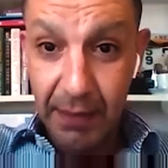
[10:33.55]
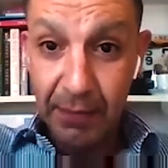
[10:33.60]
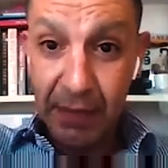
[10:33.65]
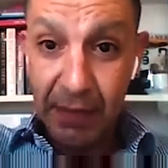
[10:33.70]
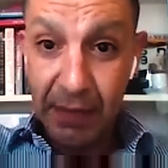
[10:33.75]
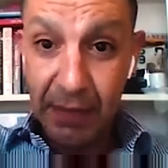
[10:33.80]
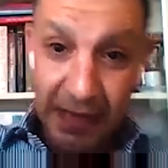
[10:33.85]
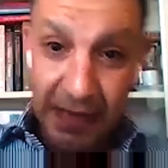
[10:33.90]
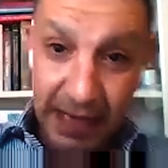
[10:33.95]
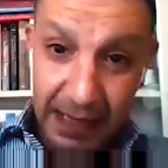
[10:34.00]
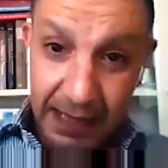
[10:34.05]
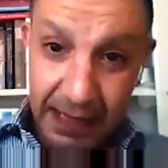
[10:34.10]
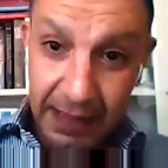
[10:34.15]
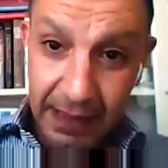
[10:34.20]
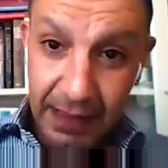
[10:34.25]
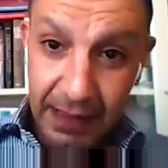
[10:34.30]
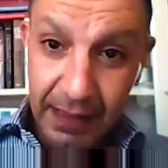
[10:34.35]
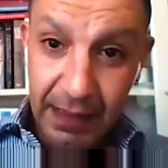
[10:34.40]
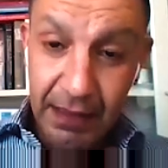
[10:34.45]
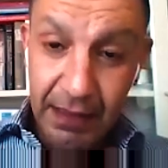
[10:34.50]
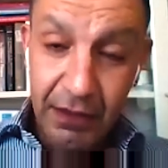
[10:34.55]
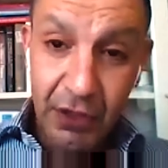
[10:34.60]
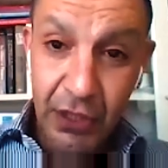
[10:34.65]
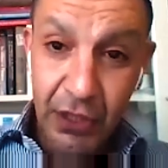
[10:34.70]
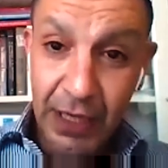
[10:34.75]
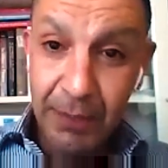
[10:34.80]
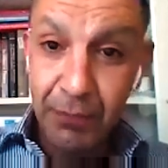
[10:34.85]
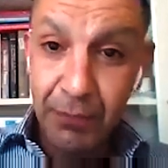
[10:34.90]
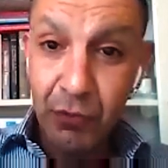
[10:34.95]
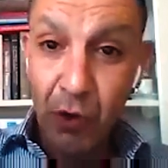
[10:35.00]
Bize
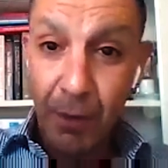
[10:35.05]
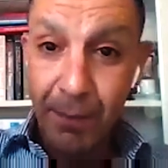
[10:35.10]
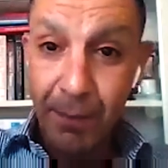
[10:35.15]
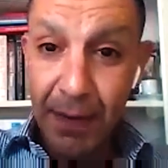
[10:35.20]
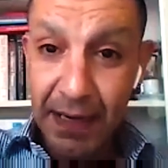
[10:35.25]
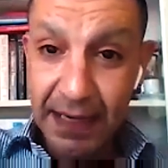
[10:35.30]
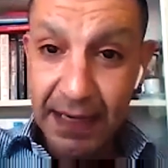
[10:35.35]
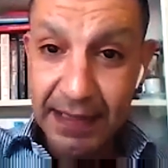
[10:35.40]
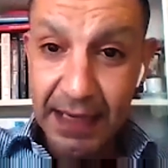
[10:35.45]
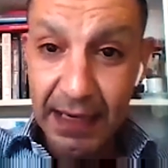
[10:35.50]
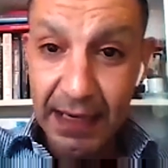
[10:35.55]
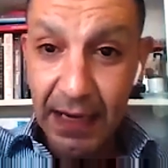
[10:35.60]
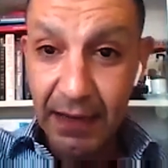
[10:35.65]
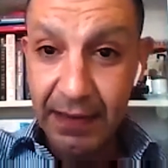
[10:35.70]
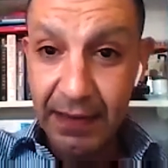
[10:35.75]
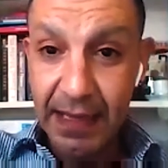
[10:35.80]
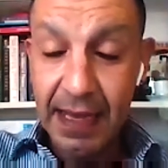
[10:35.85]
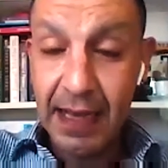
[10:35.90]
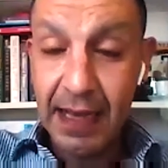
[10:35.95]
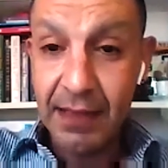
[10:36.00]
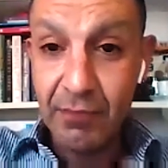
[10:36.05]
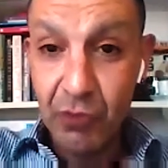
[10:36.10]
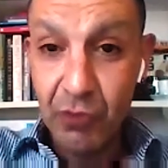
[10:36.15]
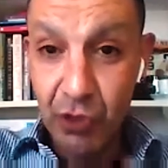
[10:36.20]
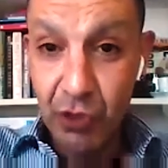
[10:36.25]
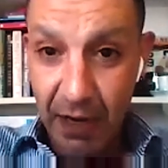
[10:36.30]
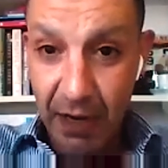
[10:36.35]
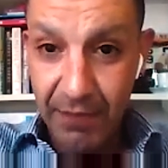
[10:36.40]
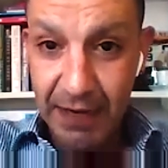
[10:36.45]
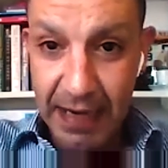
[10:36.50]
kripto paradan anlayan
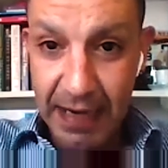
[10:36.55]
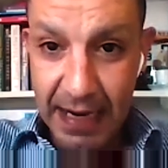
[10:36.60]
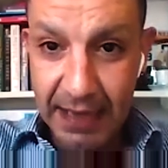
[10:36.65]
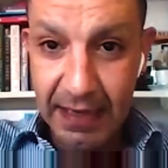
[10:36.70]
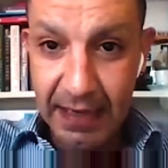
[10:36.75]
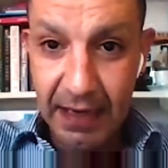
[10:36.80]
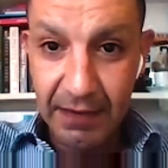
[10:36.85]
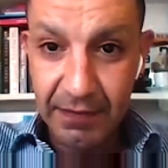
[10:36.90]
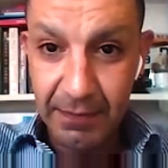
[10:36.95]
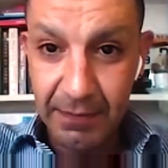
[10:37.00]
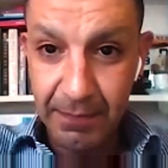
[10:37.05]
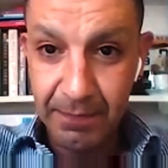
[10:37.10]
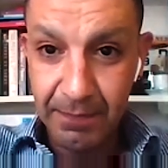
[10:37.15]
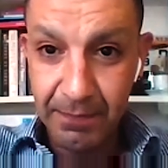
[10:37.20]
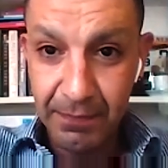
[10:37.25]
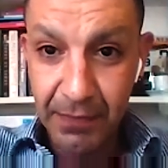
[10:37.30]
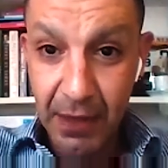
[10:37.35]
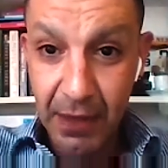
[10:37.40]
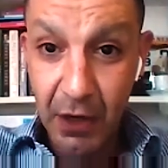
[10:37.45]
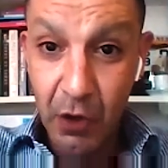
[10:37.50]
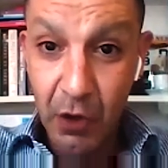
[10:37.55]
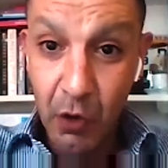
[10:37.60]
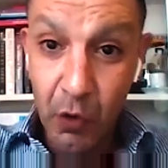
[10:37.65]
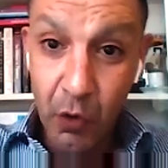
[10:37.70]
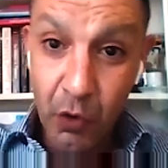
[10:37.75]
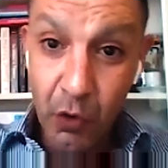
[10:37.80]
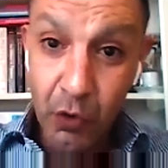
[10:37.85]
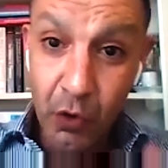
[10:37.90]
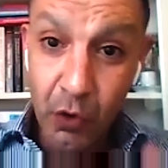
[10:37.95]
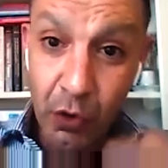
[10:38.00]
müşavirler lazım.
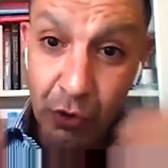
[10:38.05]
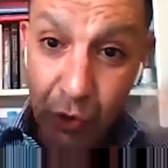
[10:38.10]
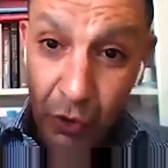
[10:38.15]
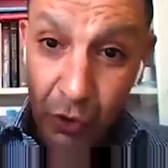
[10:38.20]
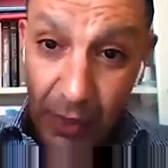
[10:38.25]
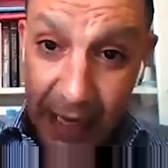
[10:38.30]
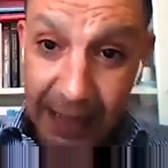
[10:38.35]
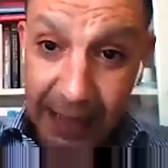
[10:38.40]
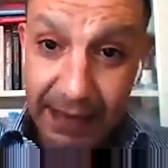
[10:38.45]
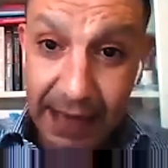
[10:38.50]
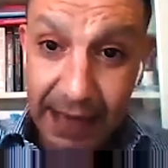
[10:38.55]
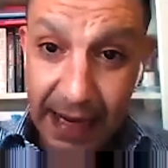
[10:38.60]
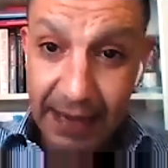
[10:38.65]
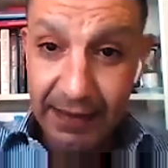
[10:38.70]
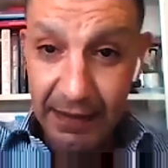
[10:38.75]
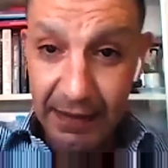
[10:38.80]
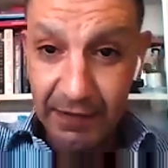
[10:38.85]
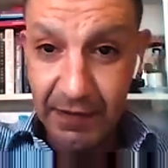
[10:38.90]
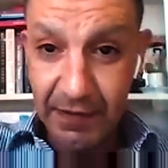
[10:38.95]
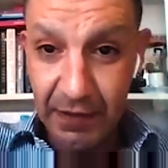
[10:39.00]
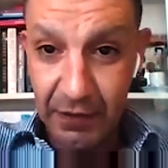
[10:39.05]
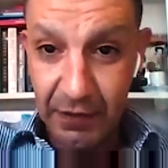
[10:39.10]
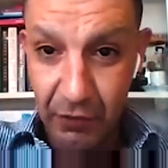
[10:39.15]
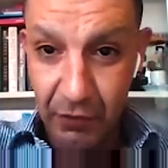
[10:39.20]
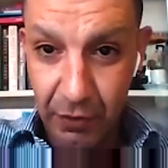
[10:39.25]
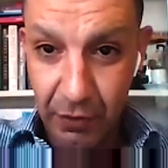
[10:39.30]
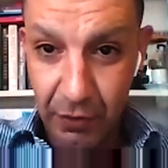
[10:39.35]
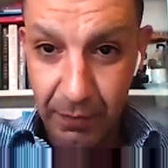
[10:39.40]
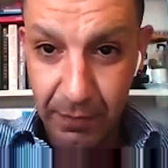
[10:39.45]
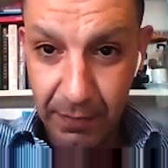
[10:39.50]
Hukukçular neredesiniz
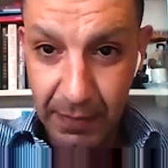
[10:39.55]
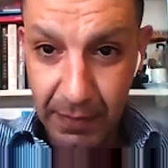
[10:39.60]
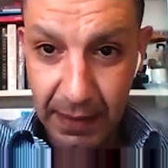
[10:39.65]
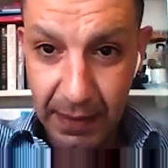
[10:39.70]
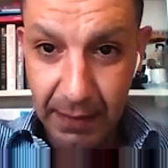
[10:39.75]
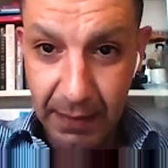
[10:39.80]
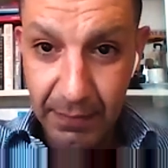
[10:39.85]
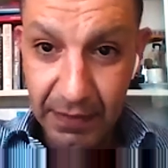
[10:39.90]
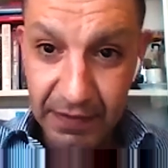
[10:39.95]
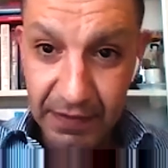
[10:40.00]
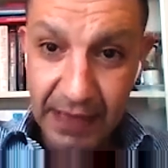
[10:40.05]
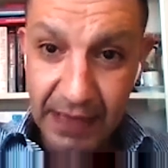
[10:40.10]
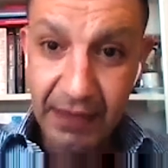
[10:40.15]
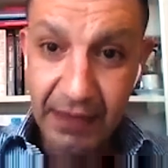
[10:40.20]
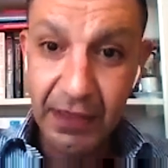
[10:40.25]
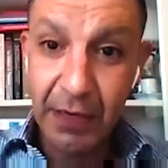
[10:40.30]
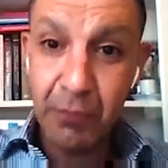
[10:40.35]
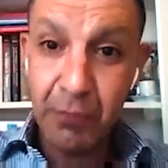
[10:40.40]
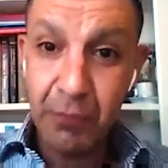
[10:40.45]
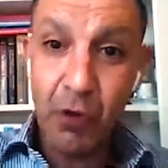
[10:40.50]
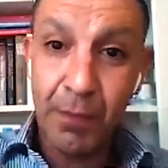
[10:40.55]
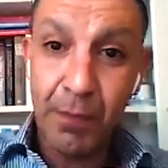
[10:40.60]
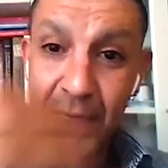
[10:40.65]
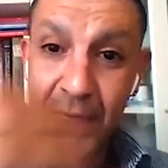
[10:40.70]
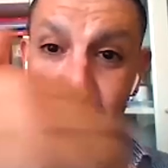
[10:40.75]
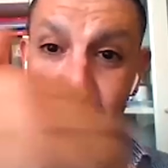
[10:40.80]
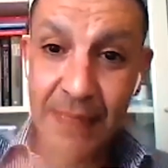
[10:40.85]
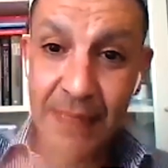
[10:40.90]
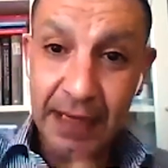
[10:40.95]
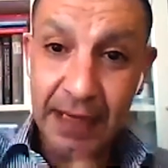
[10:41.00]
diyor. Bize kripto
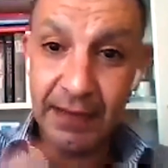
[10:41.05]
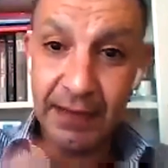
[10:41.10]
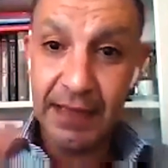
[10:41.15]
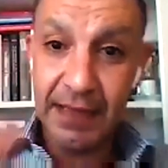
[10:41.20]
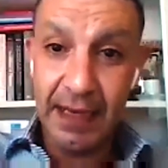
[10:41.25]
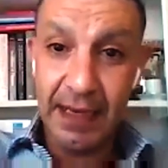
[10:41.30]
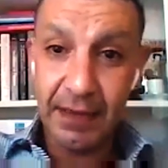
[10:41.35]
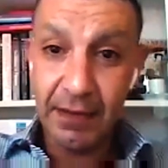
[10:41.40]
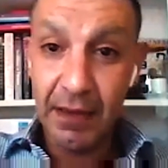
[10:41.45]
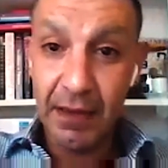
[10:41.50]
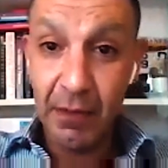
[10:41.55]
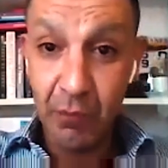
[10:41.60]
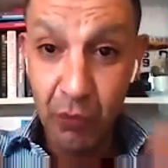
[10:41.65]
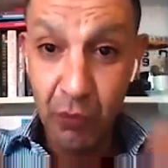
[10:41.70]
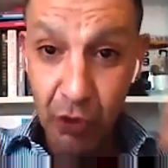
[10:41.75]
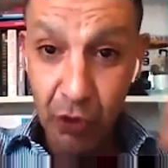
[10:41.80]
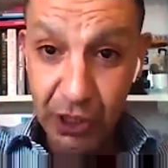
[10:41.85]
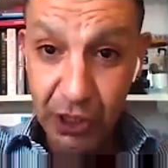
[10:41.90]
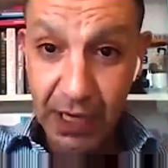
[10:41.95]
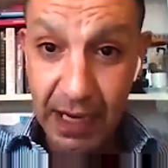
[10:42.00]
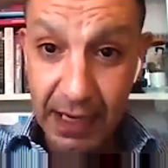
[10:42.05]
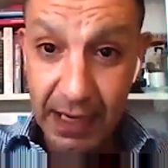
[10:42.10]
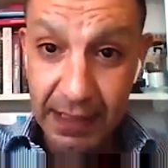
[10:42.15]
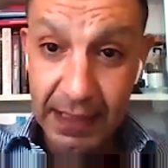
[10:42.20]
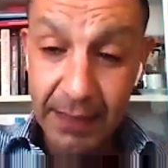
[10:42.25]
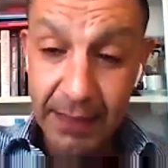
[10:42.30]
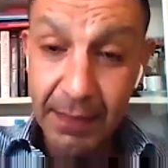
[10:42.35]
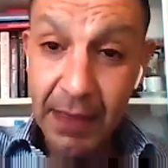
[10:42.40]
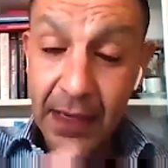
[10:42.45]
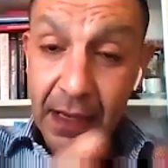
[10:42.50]
paradan anlayan, bu işe
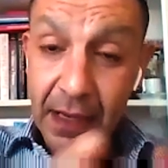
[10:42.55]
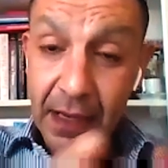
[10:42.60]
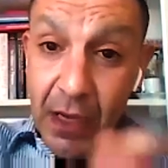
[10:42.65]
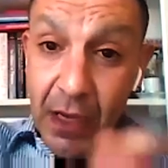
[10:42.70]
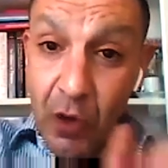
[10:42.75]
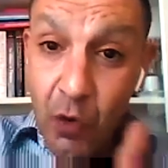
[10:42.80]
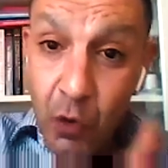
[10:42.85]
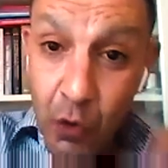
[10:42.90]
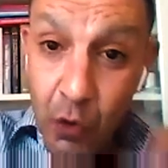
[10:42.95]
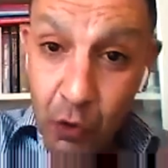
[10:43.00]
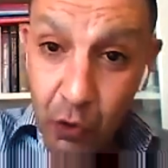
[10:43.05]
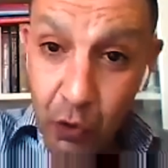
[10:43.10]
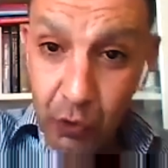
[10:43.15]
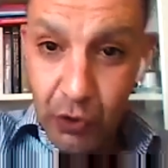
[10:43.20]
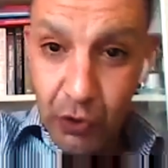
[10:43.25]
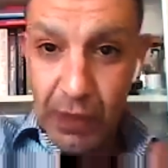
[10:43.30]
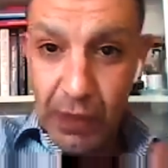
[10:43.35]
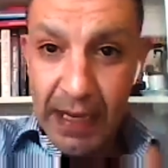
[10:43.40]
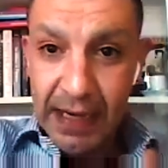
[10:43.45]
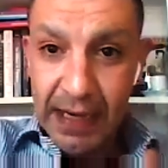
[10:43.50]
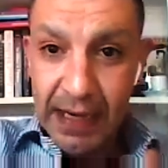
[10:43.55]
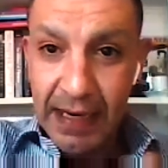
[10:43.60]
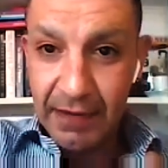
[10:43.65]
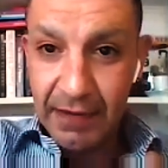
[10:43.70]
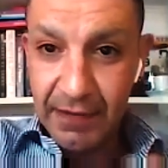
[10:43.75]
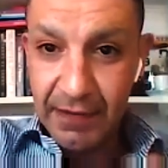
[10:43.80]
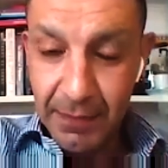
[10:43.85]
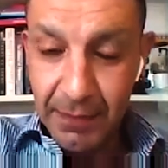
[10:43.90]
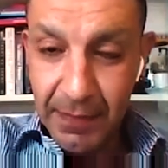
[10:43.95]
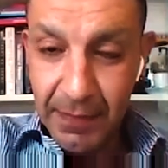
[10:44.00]
hakim hukukçular
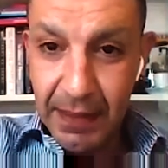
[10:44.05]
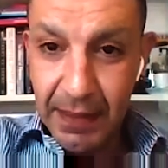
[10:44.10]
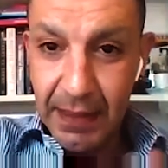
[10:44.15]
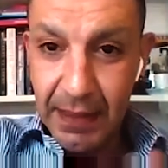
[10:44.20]
lazım.